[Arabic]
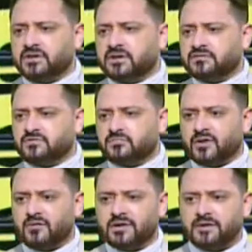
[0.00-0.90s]
ماتش ايه كان
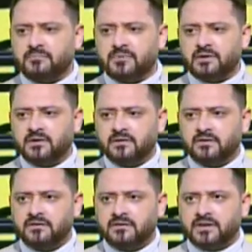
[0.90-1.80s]
سموحه ولا انبي
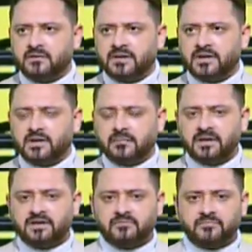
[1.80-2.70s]
تقريبا اللي
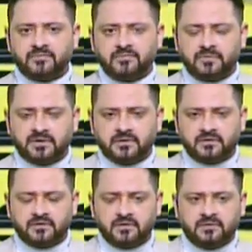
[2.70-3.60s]
جاب هدف
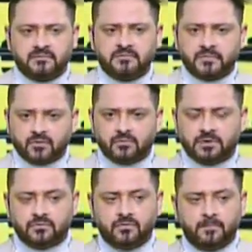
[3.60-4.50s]

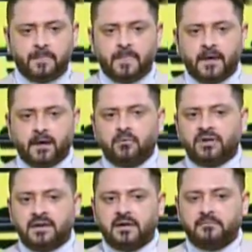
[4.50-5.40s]
بدماغه برضه
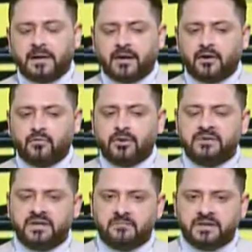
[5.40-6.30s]
هو بقى
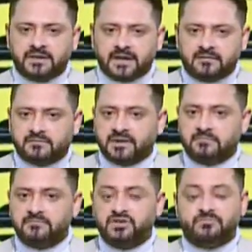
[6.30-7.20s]
هو بيجي من تحت
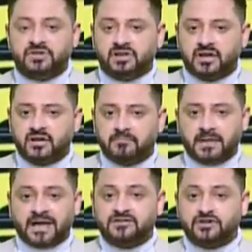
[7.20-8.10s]
مش
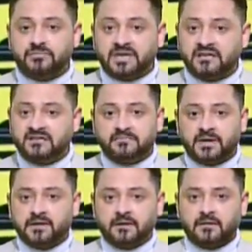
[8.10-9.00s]
متراقب محدش
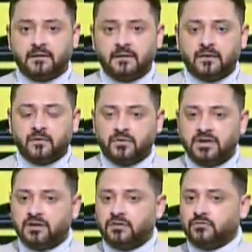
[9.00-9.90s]
مركز معاه
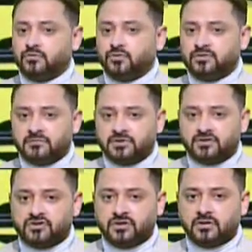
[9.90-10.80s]
ويجي يدخل ال
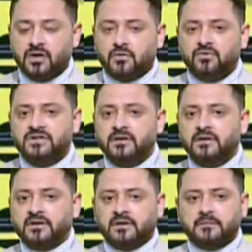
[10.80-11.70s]
18
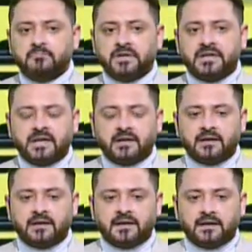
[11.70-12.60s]
ودي
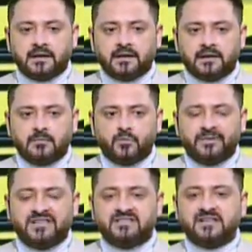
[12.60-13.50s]
من
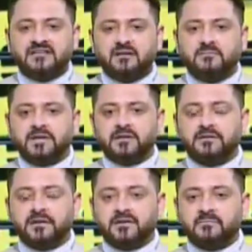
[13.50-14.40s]
المميزات
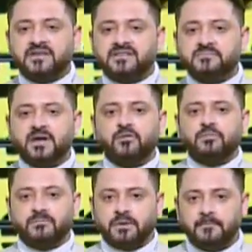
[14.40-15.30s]
اللي بيتميز
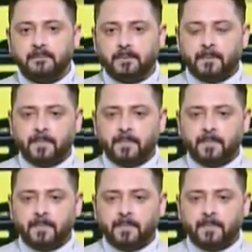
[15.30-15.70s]
بها اوباما